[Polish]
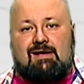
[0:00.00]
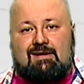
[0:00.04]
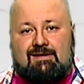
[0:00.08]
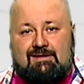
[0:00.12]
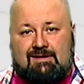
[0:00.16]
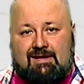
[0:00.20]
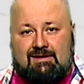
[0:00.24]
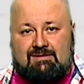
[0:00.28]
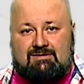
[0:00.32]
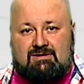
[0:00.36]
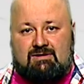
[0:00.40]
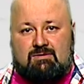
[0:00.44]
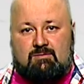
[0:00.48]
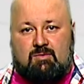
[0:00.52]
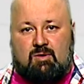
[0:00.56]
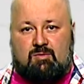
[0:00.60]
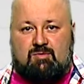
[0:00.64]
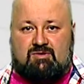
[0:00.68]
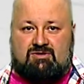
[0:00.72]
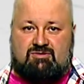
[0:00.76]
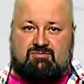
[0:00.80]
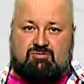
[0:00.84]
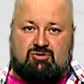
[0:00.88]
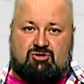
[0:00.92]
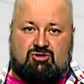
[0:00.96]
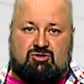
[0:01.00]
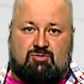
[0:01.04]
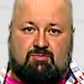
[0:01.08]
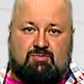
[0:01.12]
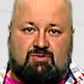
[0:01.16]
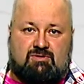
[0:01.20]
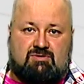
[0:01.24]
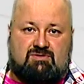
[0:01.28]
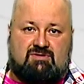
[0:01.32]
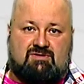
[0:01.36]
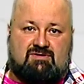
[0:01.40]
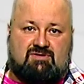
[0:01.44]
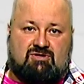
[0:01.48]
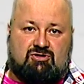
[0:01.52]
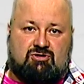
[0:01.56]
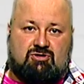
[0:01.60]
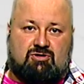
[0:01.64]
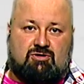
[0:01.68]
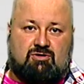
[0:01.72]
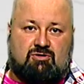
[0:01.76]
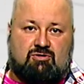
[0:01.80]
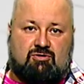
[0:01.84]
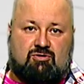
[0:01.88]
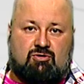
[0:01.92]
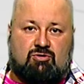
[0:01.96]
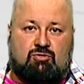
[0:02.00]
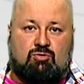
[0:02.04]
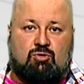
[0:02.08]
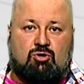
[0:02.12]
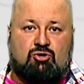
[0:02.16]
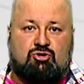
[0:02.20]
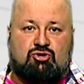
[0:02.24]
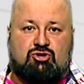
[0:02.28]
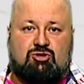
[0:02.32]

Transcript: Na ten moment przedsiębiorcy z naszego regionu